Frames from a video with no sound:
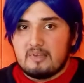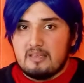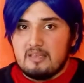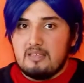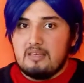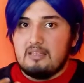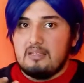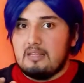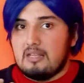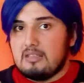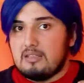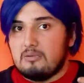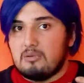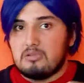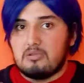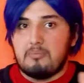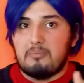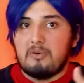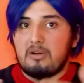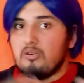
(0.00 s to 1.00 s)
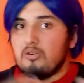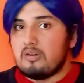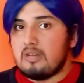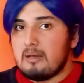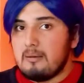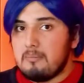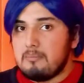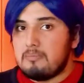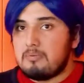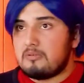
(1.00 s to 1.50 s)
Y la situación
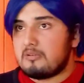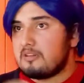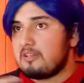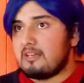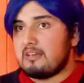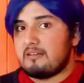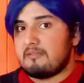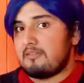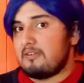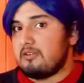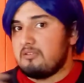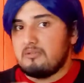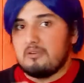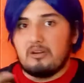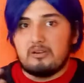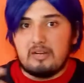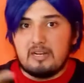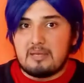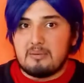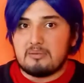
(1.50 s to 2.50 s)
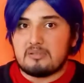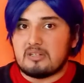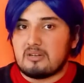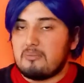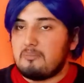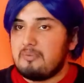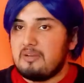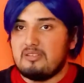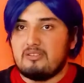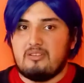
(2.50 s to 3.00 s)
mejora porque, bueno, ahora el equipo está
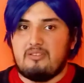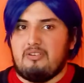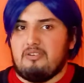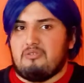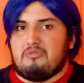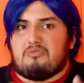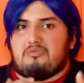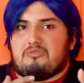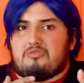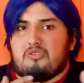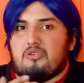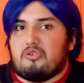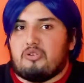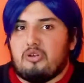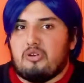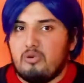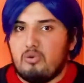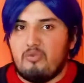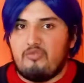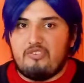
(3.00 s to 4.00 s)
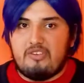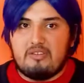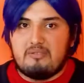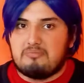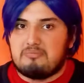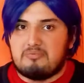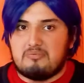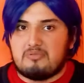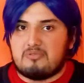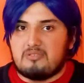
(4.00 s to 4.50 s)
completo. Y bueno, sorry Luffy.
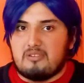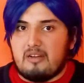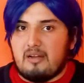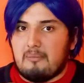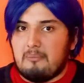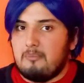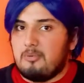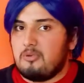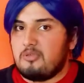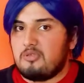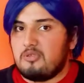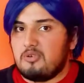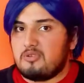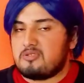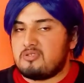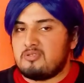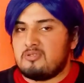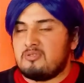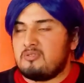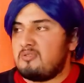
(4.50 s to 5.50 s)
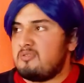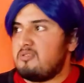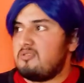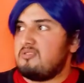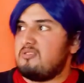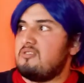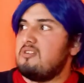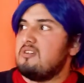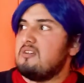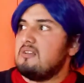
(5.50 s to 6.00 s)
Ambos dos
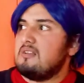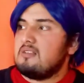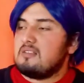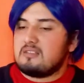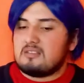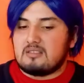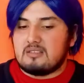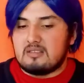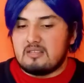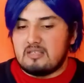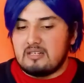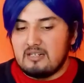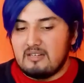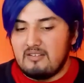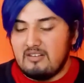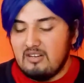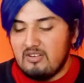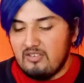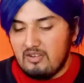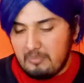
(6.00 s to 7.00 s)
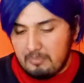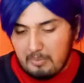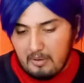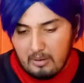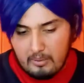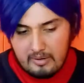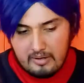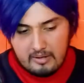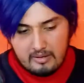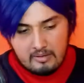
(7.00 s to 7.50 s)
son terrible
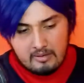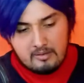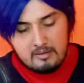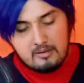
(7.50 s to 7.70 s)
overpowered.